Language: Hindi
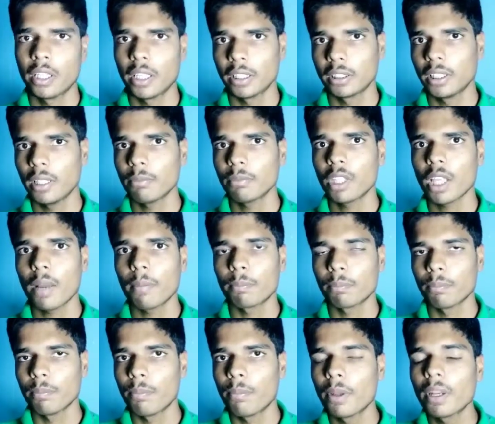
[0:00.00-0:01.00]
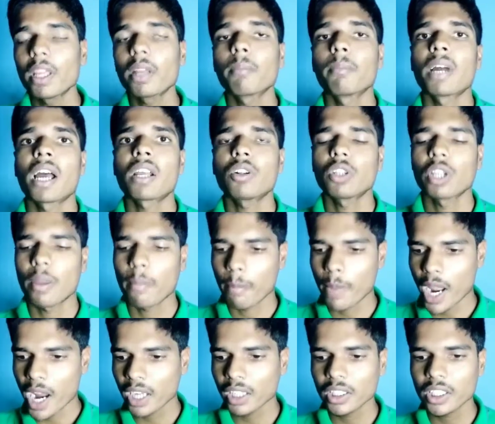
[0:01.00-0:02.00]
एकदम से आप ब्रेक मारोगे
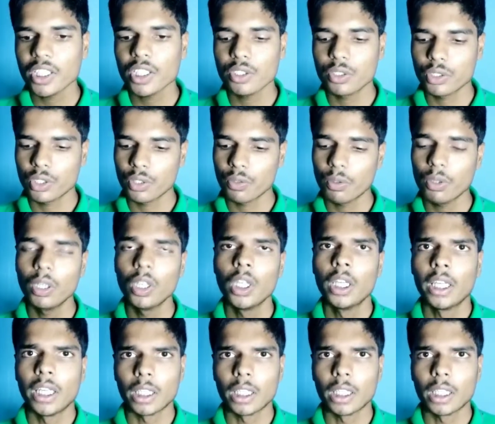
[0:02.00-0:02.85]
मारते ही जो है वो